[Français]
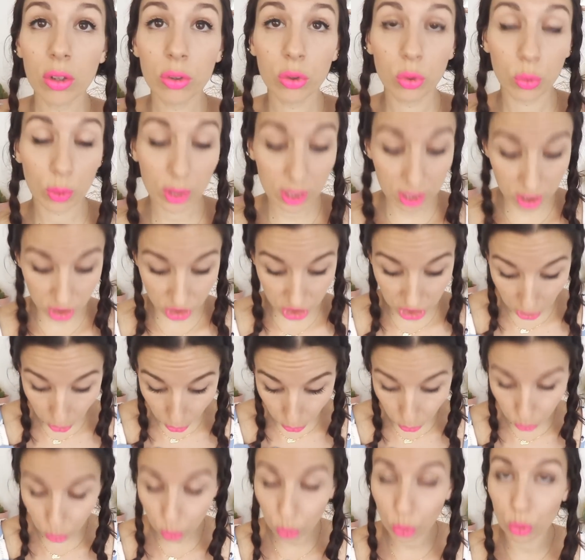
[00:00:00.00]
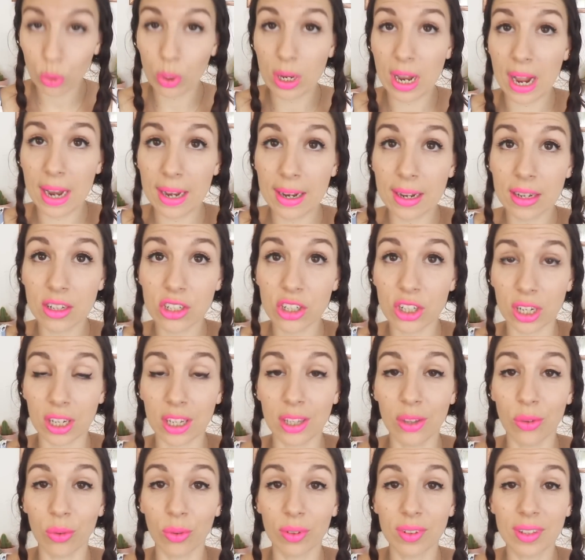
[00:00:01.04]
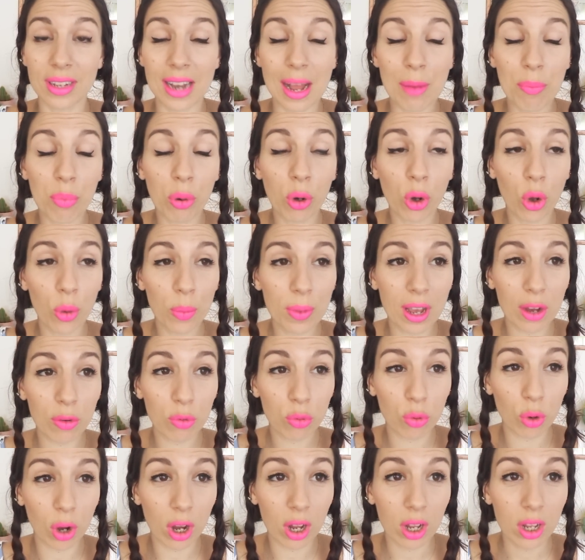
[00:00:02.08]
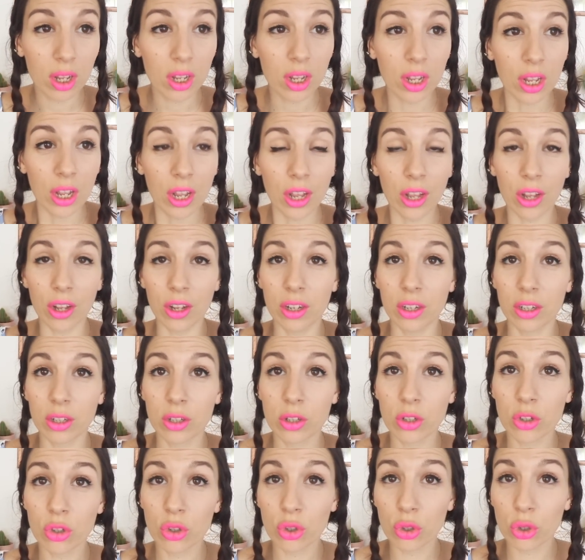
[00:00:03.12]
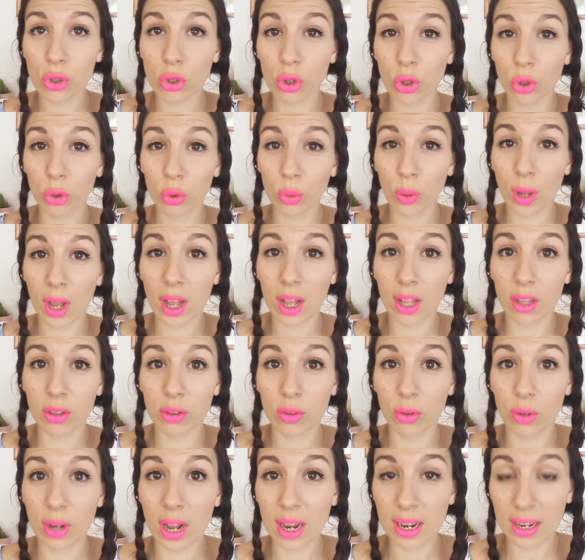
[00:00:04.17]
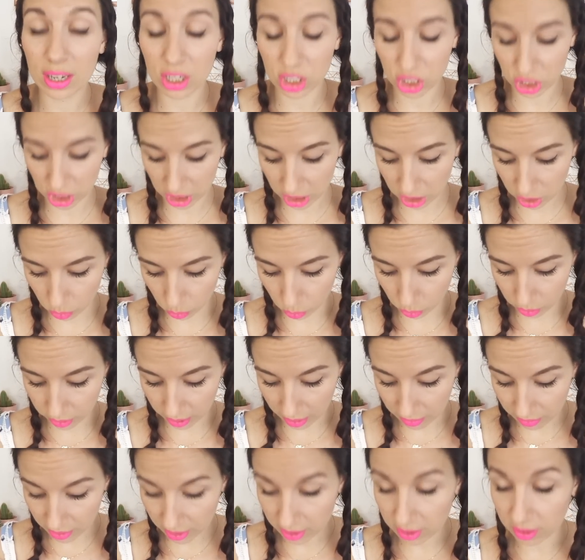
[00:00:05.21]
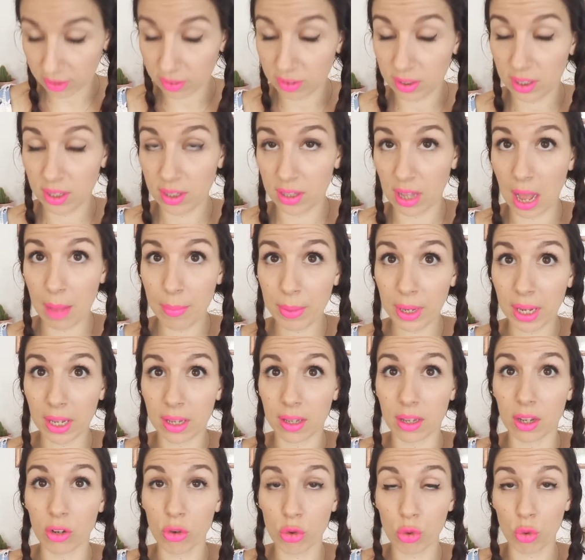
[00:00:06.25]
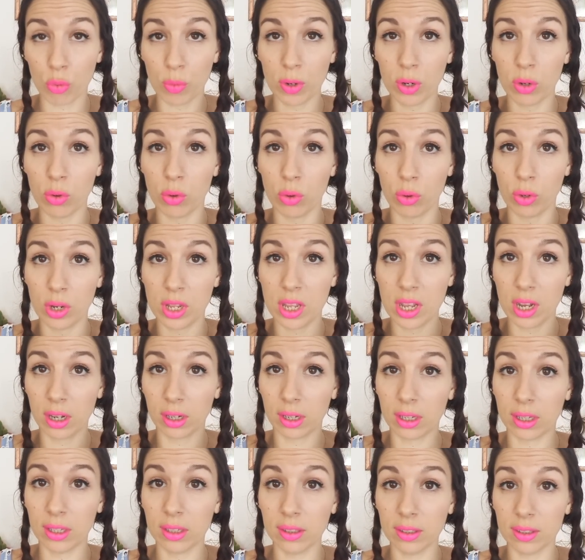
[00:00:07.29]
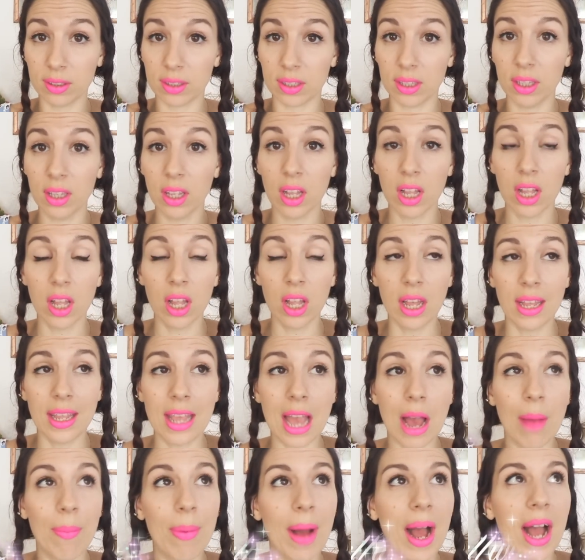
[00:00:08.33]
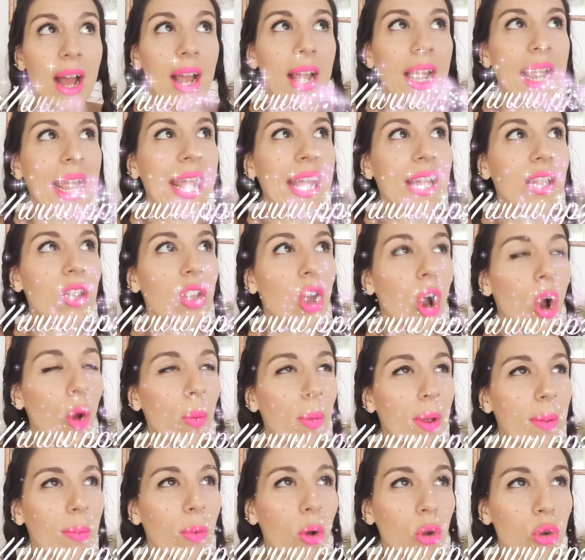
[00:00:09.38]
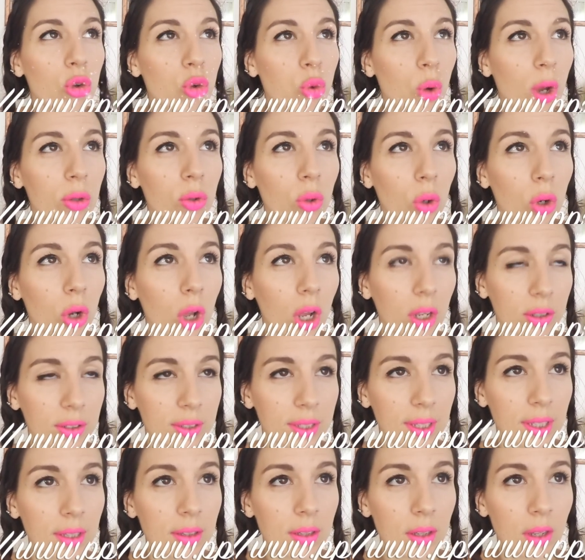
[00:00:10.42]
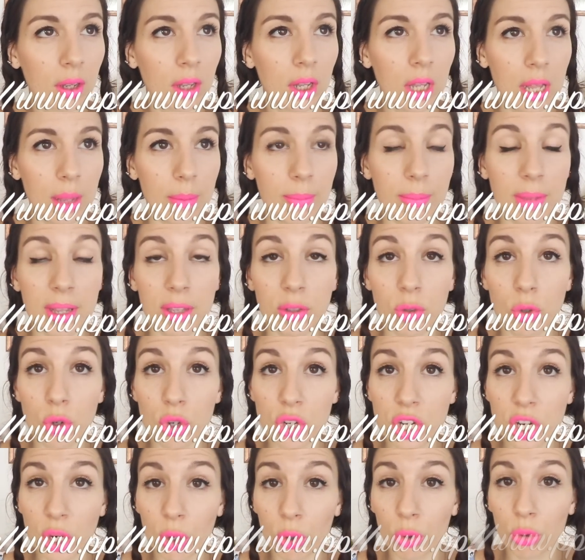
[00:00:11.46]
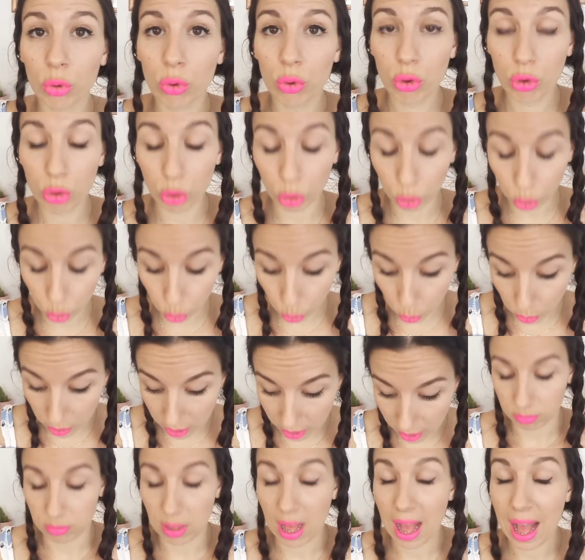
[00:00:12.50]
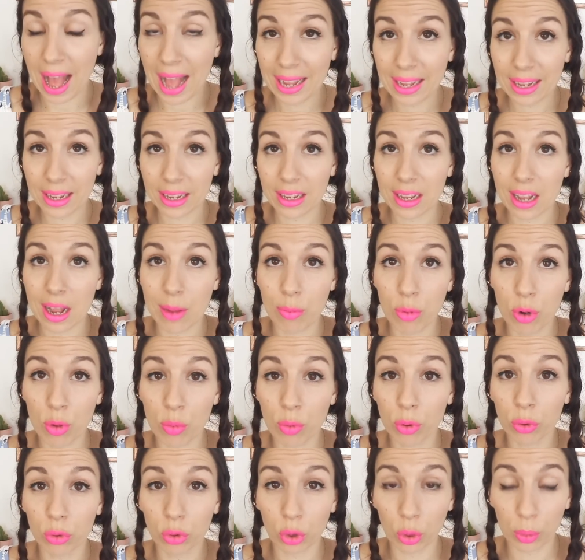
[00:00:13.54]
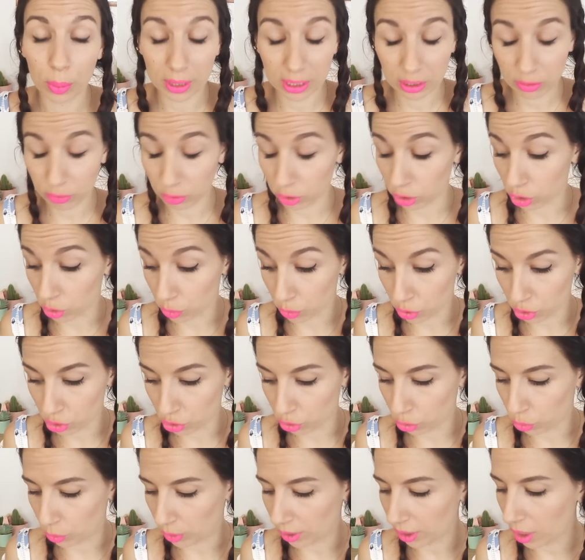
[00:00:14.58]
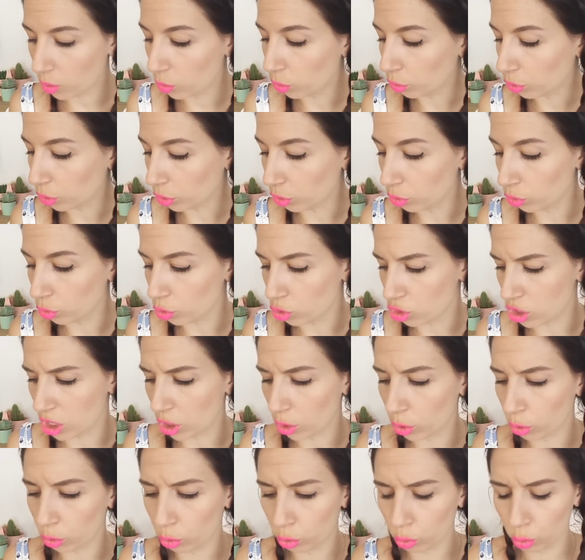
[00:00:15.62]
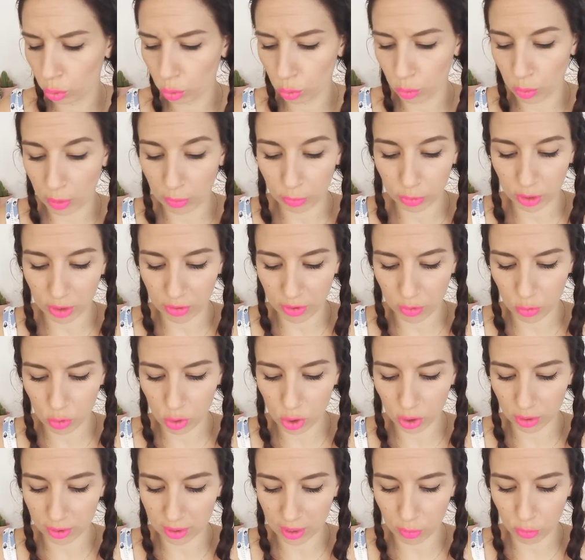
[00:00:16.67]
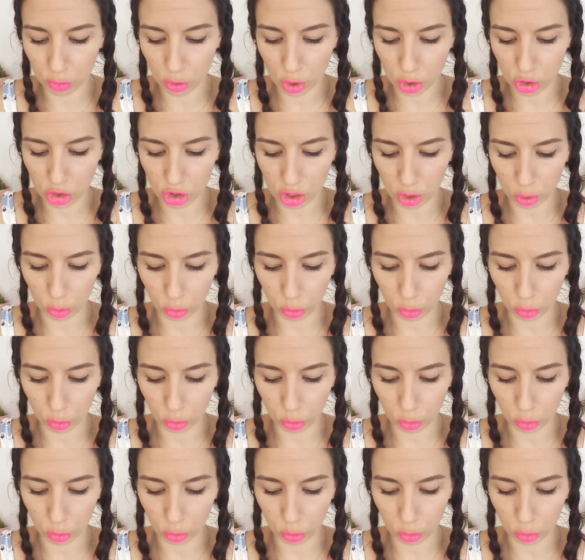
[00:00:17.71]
Ensuite, j'ai reçu de la lingerie, donc c'est la première fois euh, que je reçois de la lingerie, donc ça vient d'un site américain, je vous mets le lien ici. Il n'y a pas énormément de choix sur leur site, mais ce que j'ai reçu, je suis agréablement surprise, franchement je suis très contente, donc je l'ai reçu, bah, vous avez vu dans un vlog, je l'ai